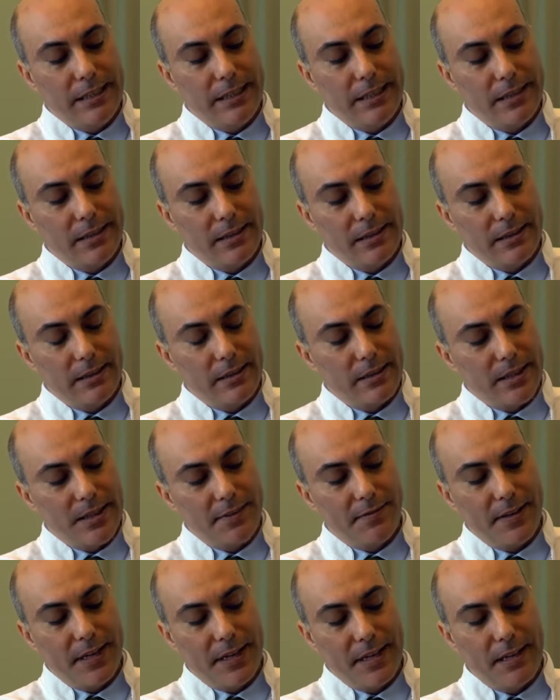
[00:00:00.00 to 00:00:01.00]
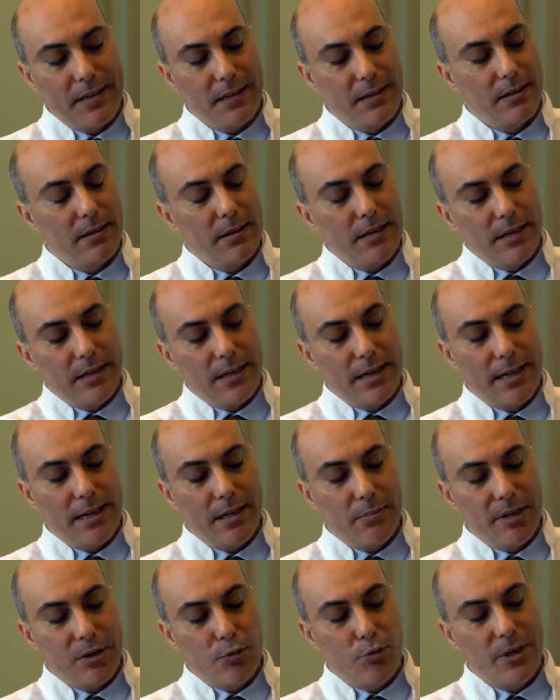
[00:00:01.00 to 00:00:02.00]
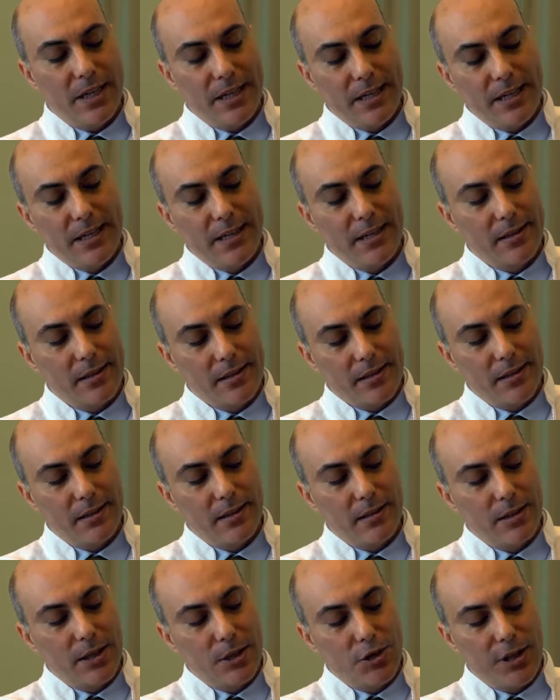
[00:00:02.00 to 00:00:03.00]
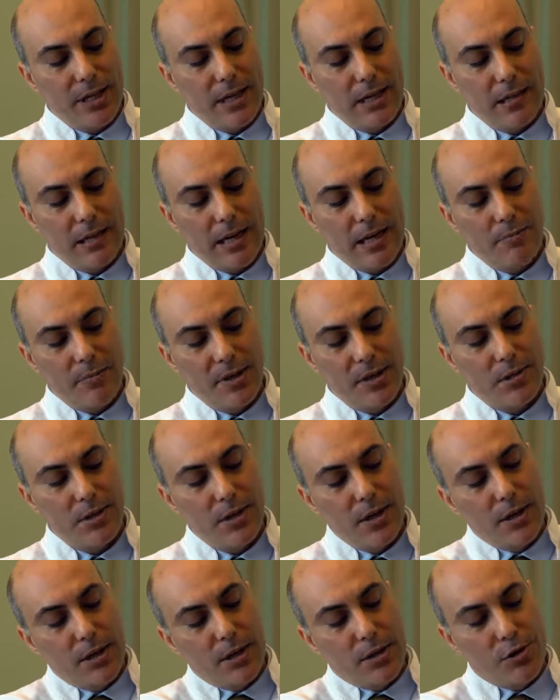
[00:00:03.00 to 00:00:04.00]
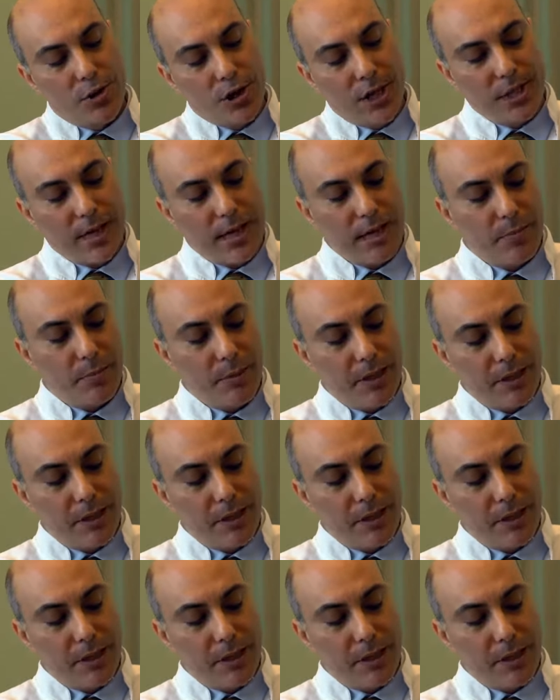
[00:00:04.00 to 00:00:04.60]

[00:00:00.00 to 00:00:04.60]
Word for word: yarı sferik, yani bir kürenin yarısını teşkil eden bir çanak